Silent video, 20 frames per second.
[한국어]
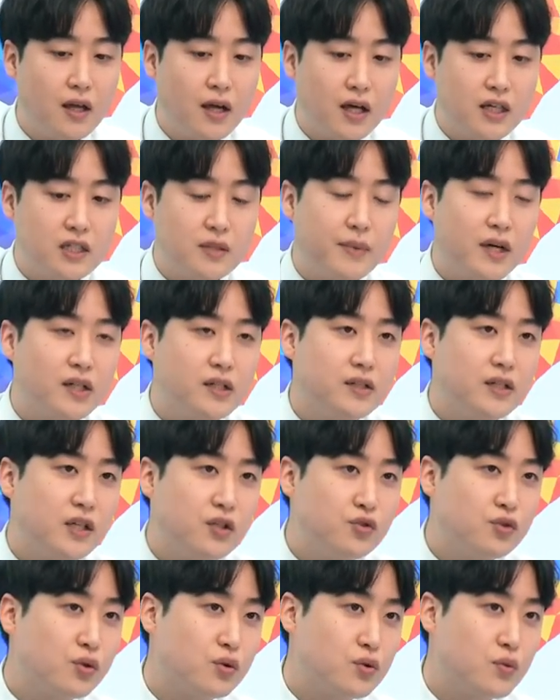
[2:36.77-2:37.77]
하지만 그
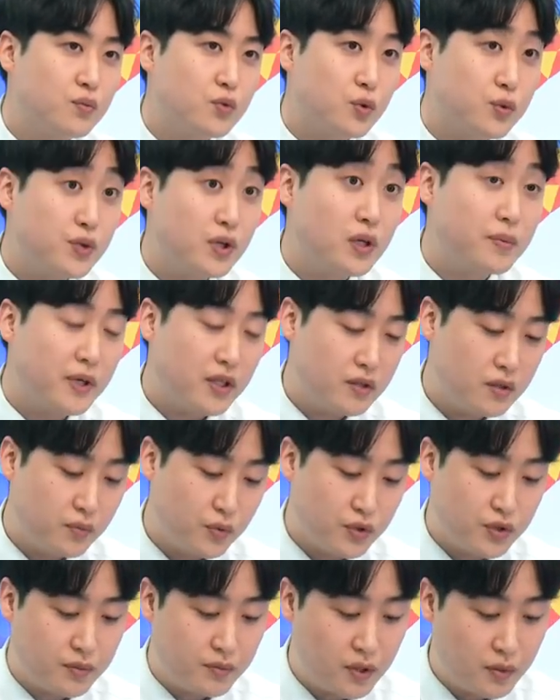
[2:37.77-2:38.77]
이후로 좀 조정을 받는
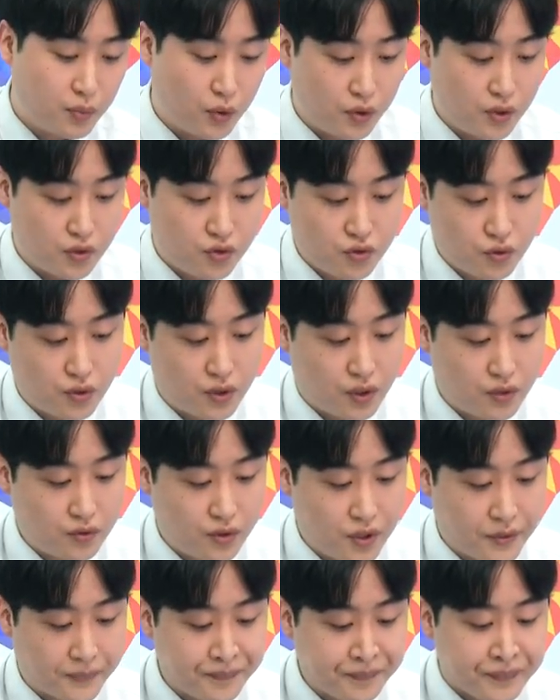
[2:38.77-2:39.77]
모습을 보여주고
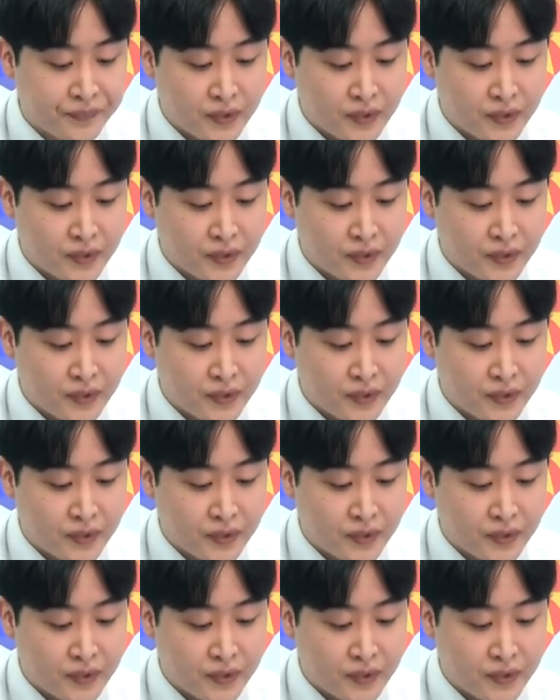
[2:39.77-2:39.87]
있고요.